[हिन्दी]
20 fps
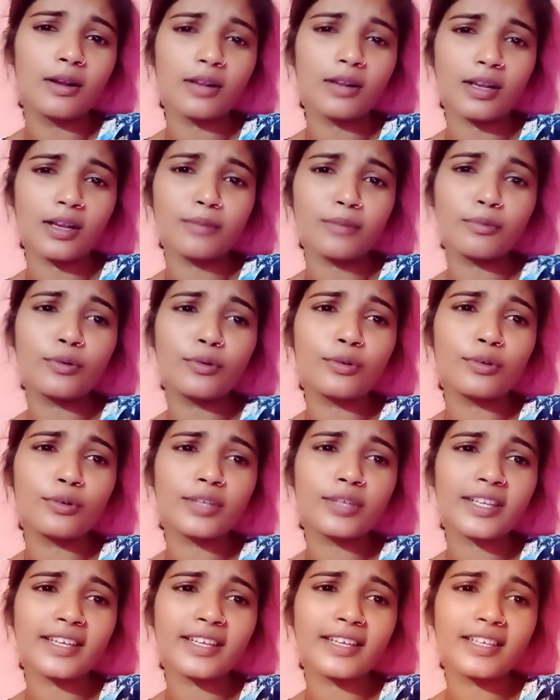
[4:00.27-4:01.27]
गमू
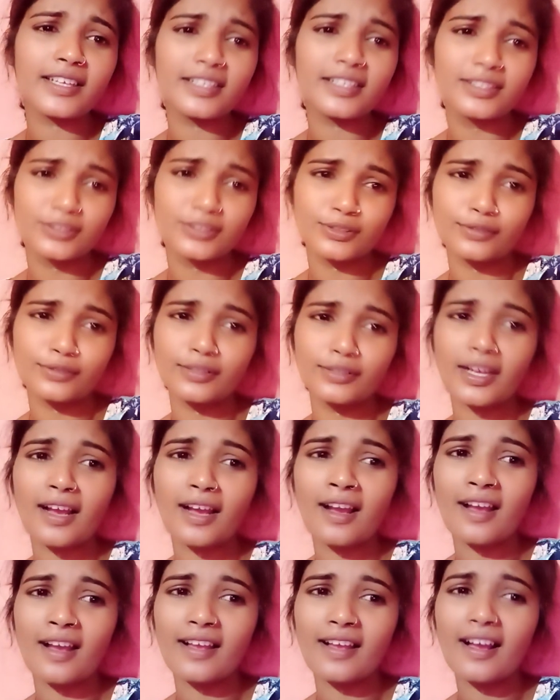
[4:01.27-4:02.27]
ने
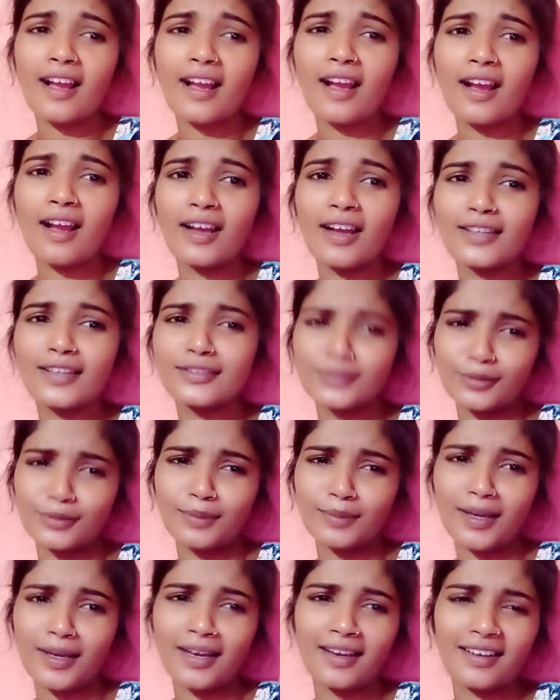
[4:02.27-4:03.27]
सुनाया
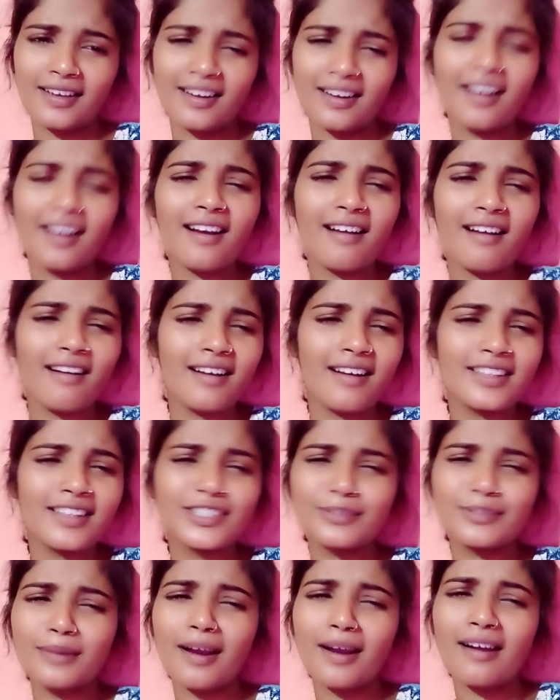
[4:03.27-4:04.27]
दोबारा
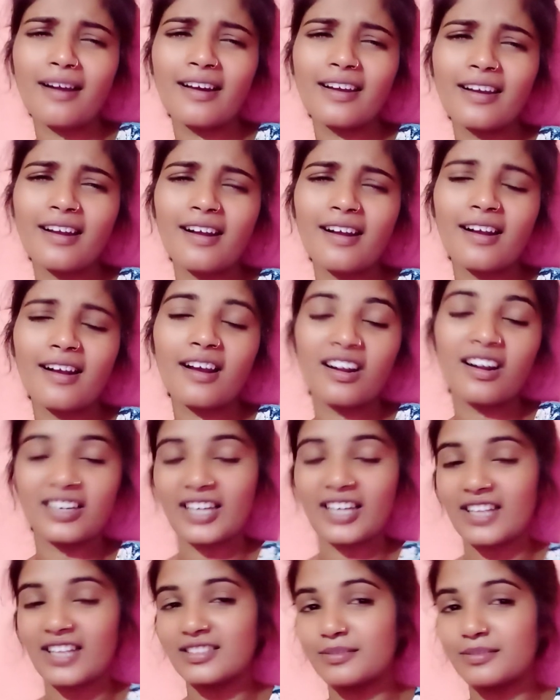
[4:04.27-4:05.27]
दोबारा
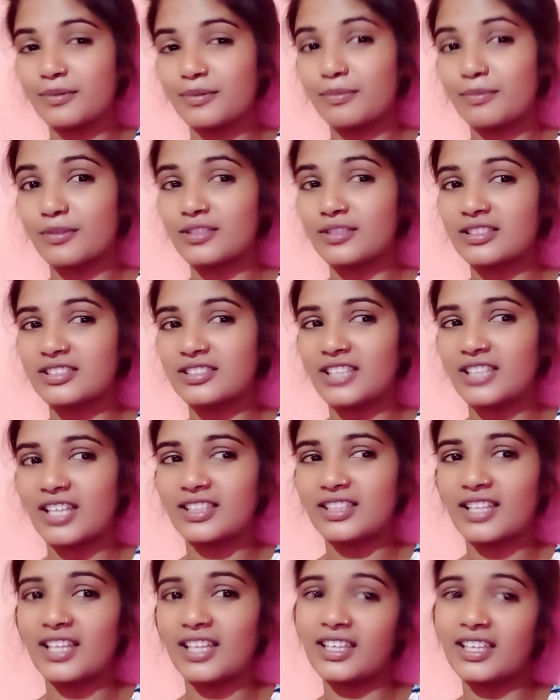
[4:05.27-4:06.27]
डांस भी बहुत अच्छा
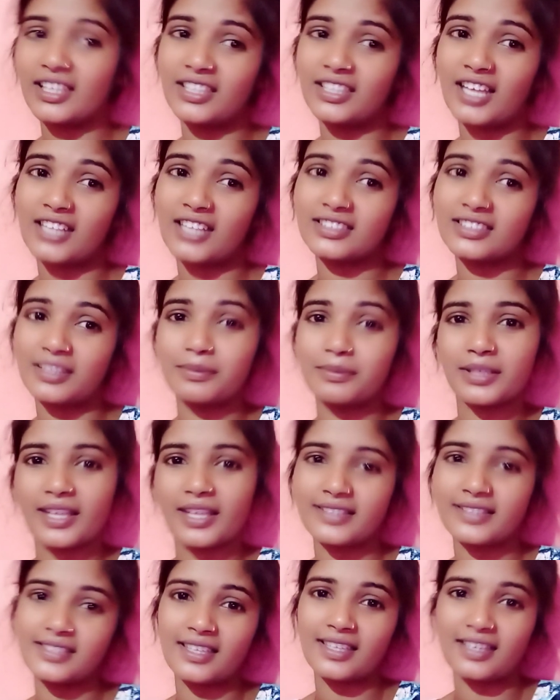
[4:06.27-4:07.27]
आता है लेकिन डांस अभी
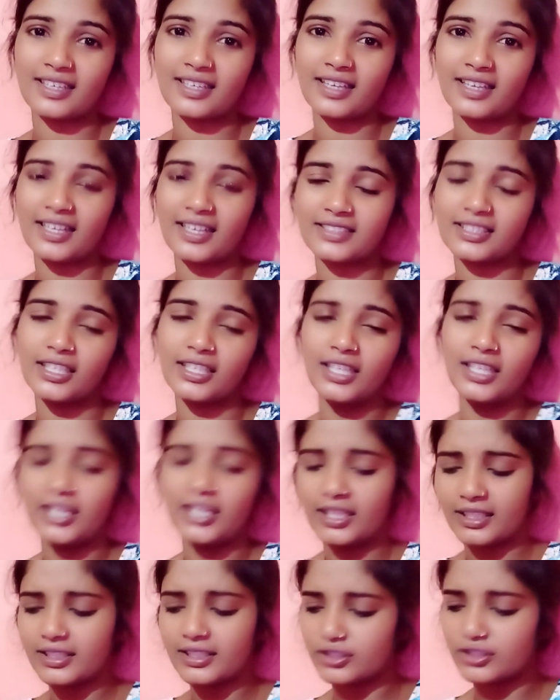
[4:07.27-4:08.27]
कैसे करेगा
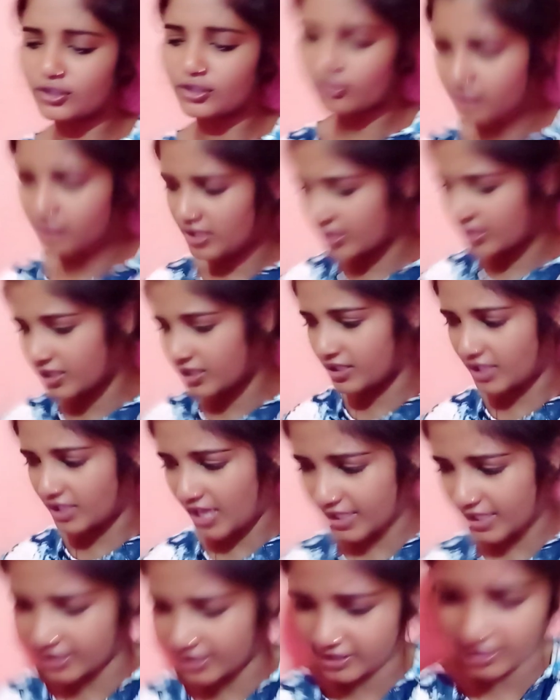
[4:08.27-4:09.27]
लेकिन चलो करके
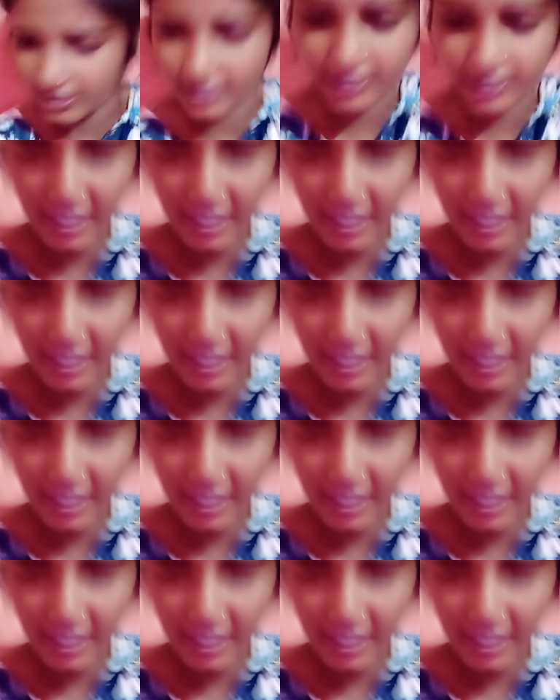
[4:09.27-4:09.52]
दिखा देते हैं